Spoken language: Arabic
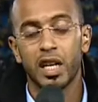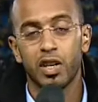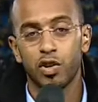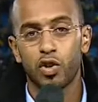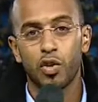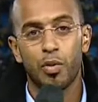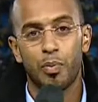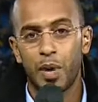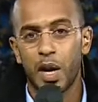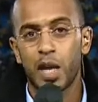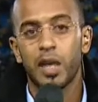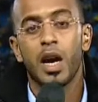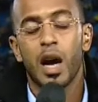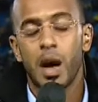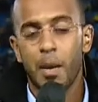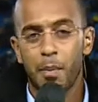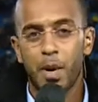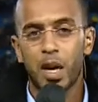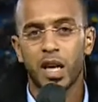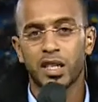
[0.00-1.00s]
للشبان
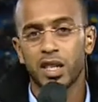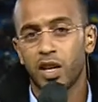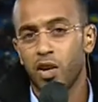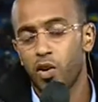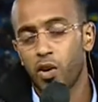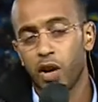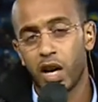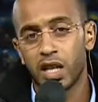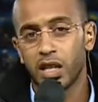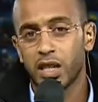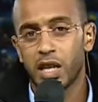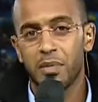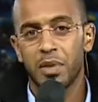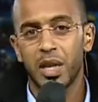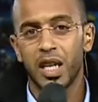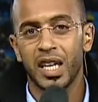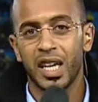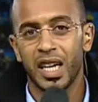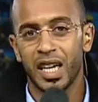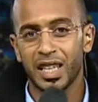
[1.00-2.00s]
مره اخرى
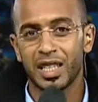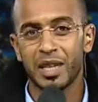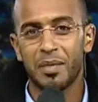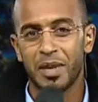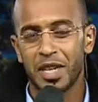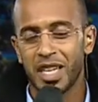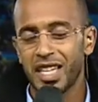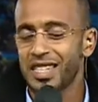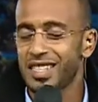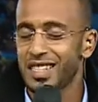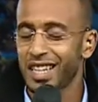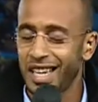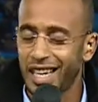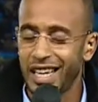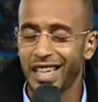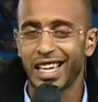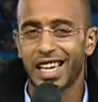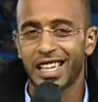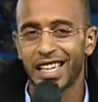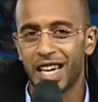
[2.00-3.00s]
زميلي رضا بنيس
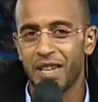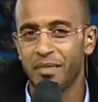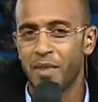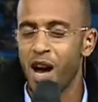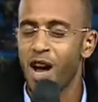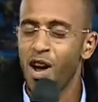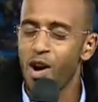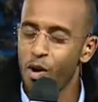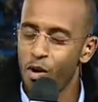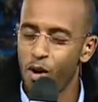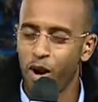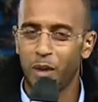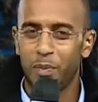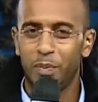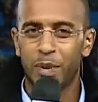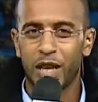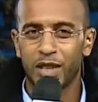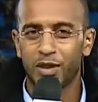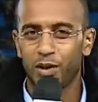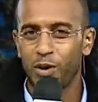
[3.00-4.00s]
اليك الكلمه
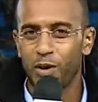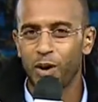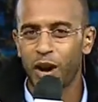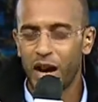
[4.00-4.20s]
والبلاطو